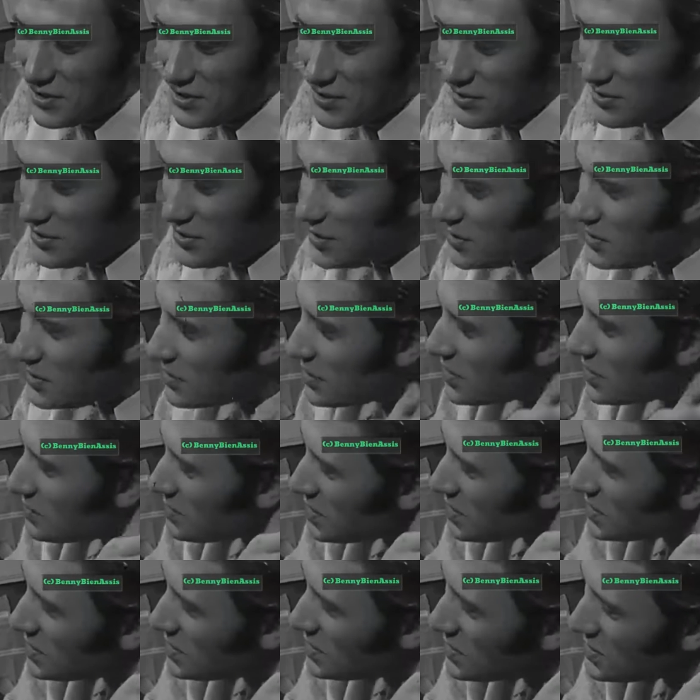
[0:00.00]
Écoutez, je ne sais
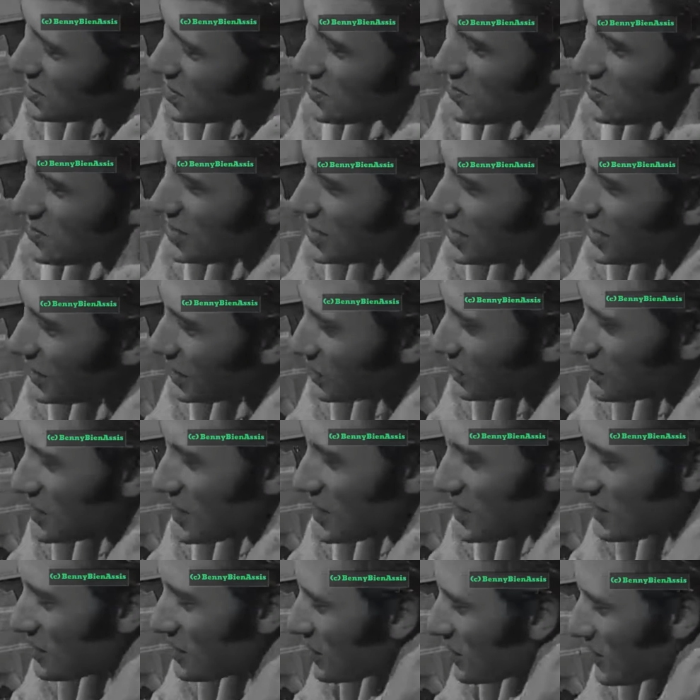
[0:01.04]
pas si je suis un
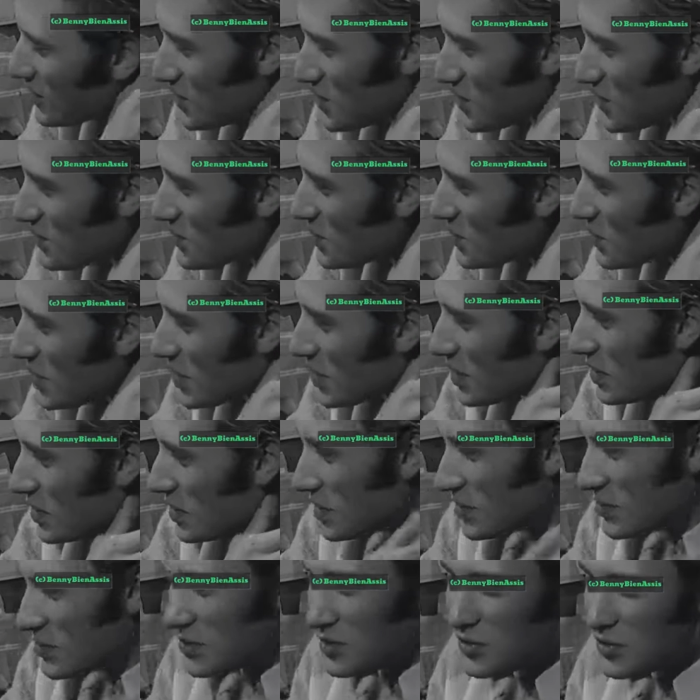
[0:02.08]
roi, non, je suis
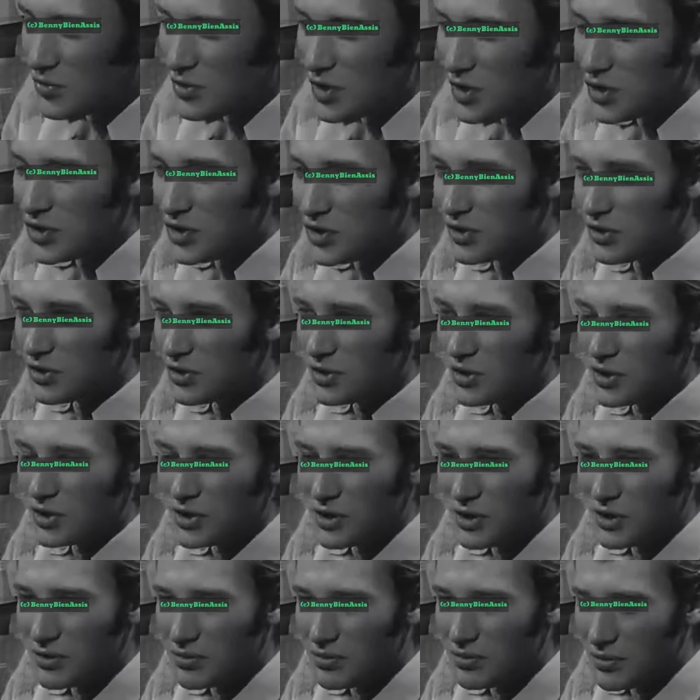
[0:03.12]
je suis un
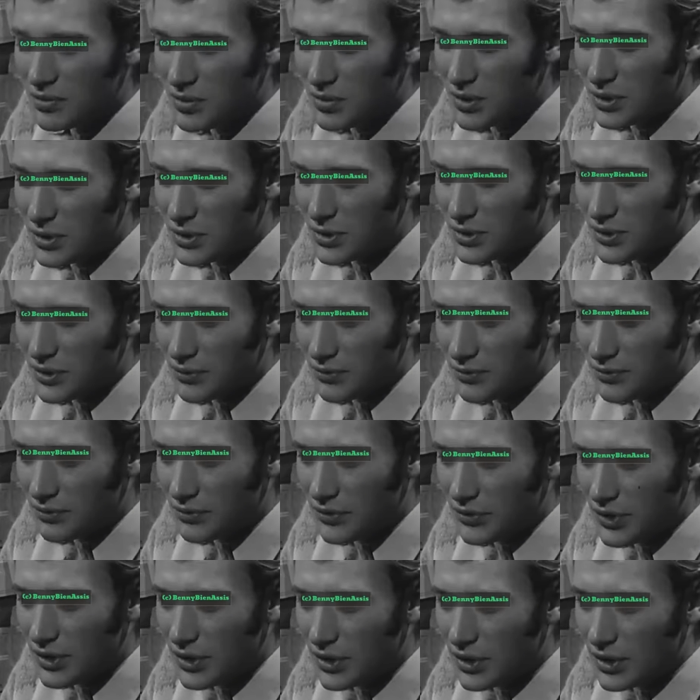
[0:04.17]
chanteur et puis
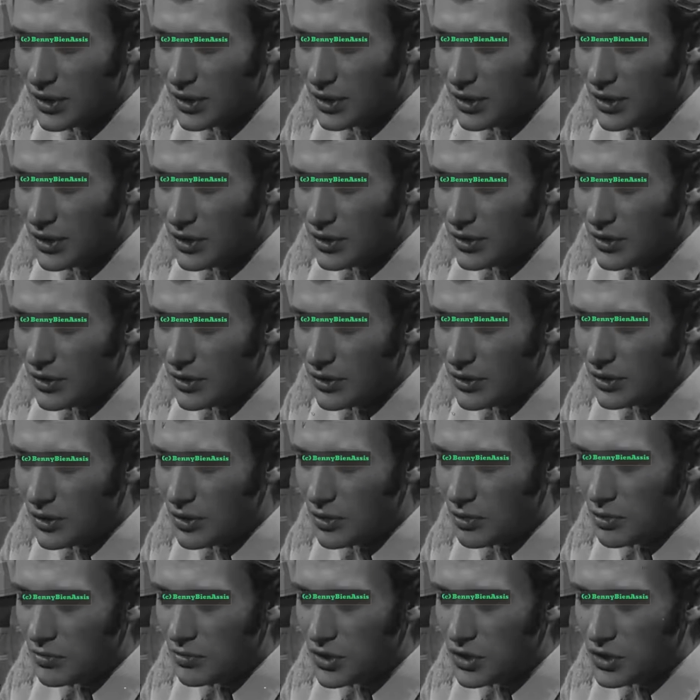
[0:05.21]

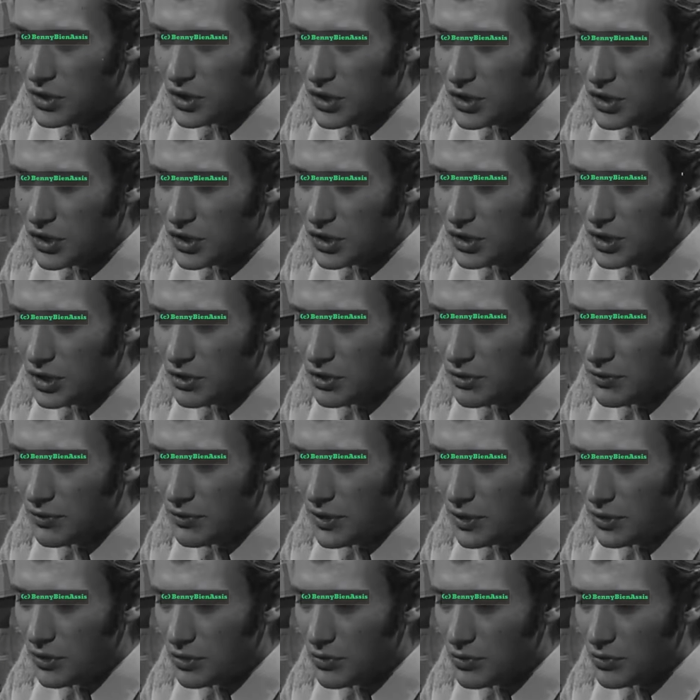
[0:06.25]
dans mon métier, j'essaye de
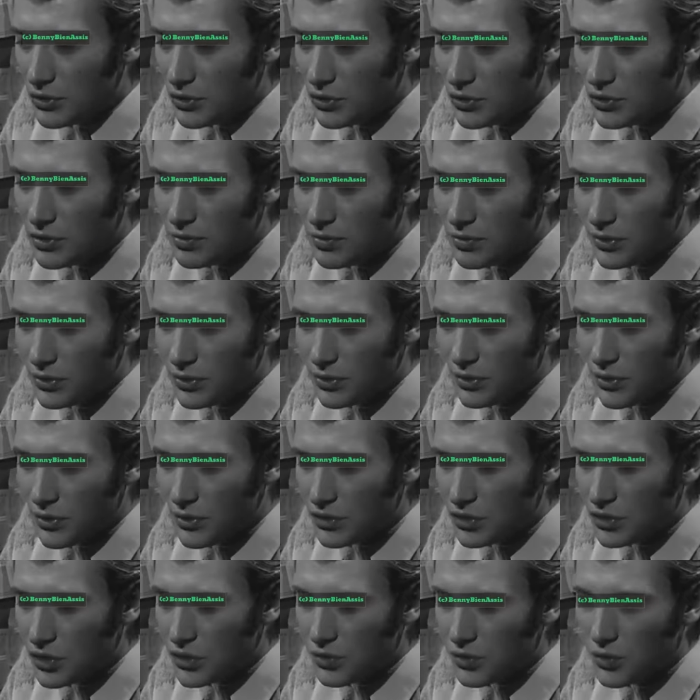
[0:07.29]
faire le mieux que je
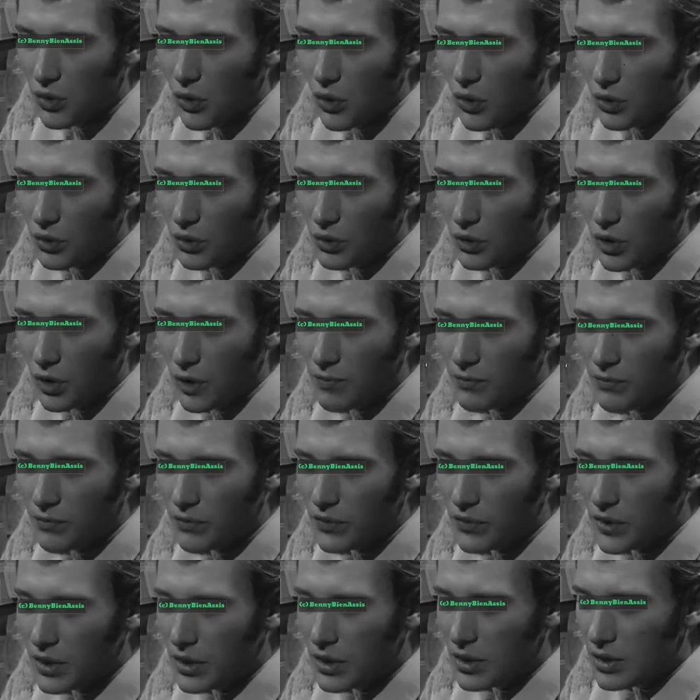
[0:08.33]
peux. Je suis heureux comme
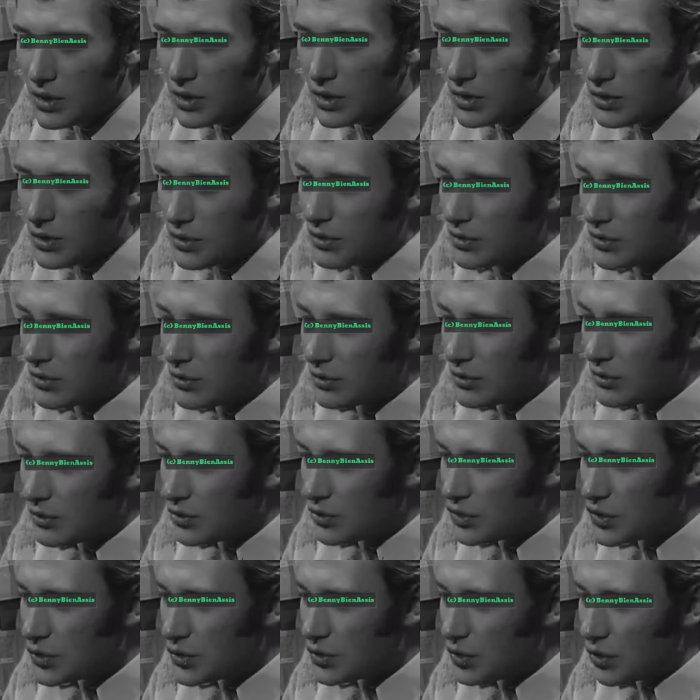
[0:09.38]

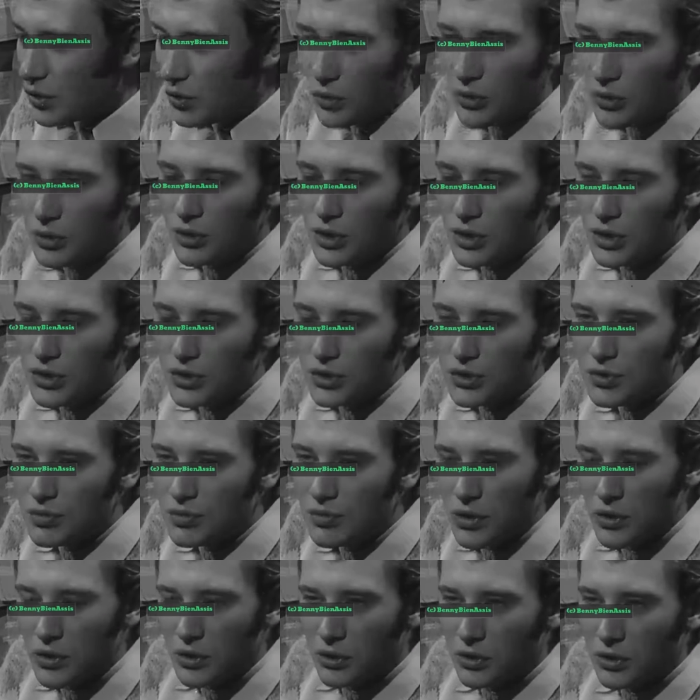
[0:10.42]
je suis heureux et je suis
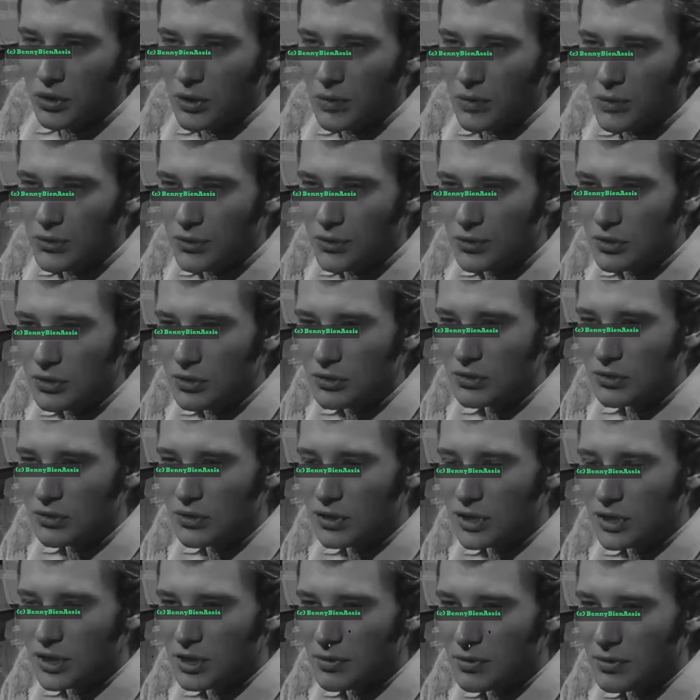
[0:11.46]
malheureux comme tout le monde.
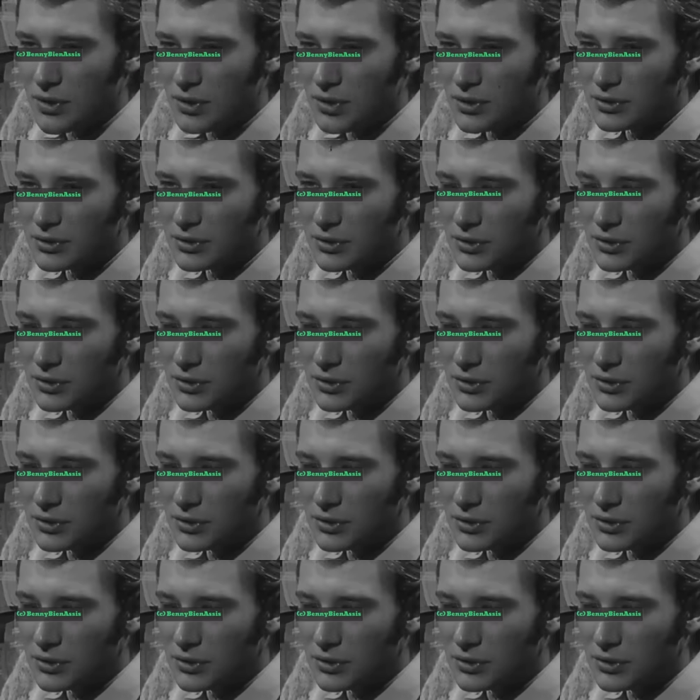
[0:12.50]
Ça dépend.